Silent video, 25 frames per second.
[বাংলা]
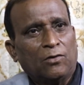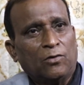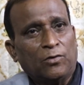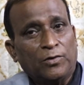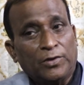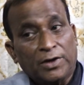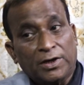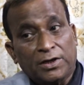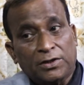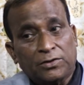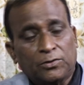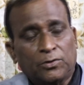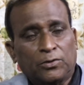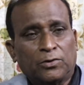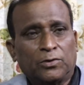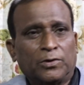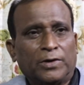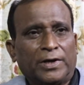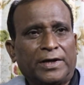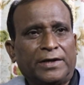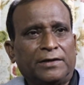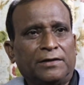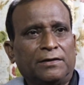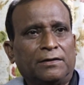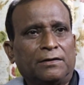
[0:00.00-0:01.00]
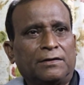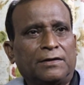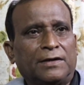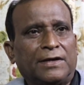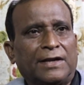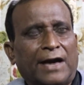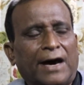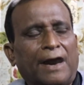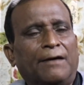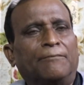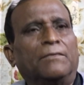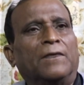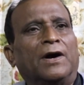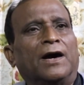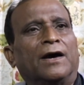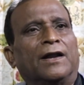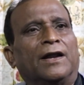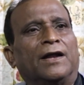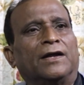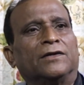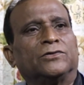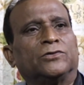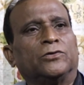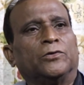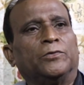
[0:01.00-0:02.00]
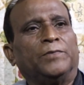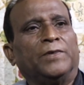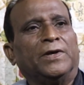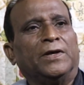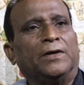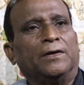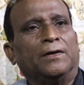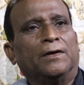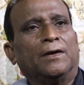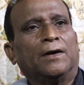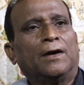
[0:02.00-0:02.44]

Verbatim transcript: উনি কিন্তু এই গ্রাম বাংলার ছবি